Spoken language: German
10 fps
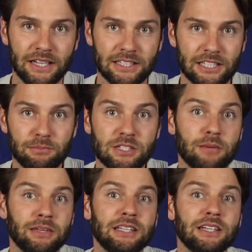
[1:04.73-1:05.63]
Hier gibt es ja
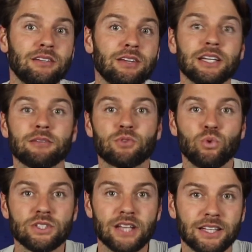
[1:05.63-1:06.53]
im Internet wirklich
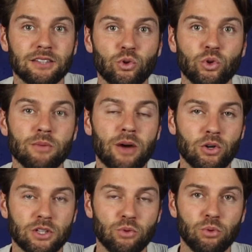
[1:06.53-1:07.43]
coole Seiten, wo du
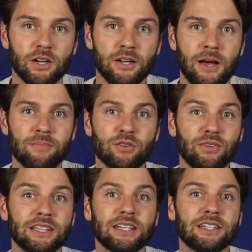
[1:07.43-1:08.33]
gebrauchte Möbel
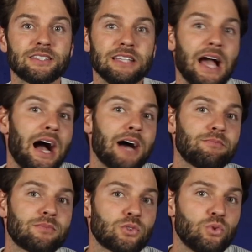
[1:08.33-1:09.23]
finden kannst, die A
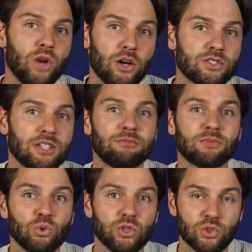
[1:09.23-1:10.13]
cool aussehen,
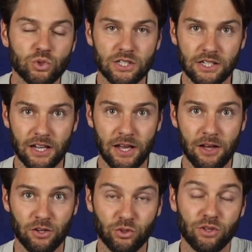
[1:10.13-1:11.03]
gut in Schuss sind
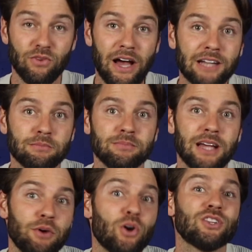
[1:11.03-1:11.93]
und vor allem
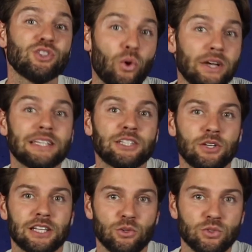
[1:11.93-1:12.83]
aber auch deutlich,
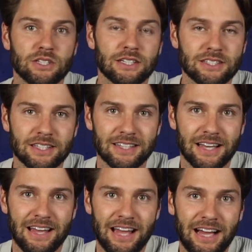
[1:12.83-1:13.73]
deutlich günstiger sind
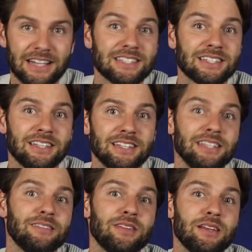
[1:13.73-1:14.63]
als
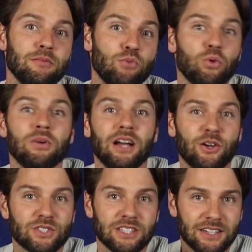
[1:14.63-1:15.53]
die Möbel
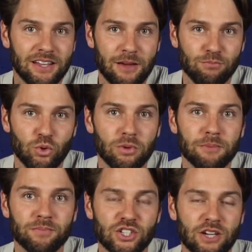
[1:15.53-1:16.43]
aus den
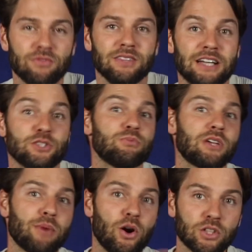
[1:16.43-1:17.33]
Möbelgeschäften. Also
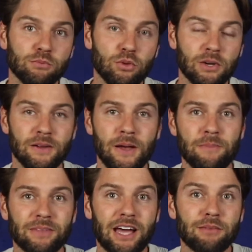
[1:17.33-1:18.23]
gebrauchte Möbel,
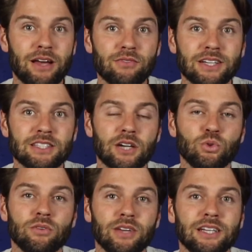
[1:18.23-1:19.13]
gerade am Anfang ein sehr
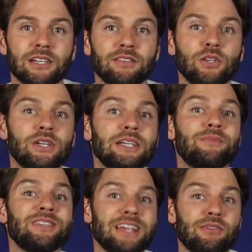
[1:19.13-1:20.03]
guter Weg, wie du
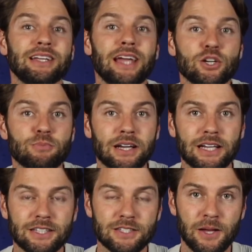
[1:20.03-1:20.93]
hier sehr viel Geld sparen
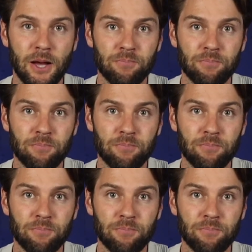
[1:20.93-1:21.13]
kannst.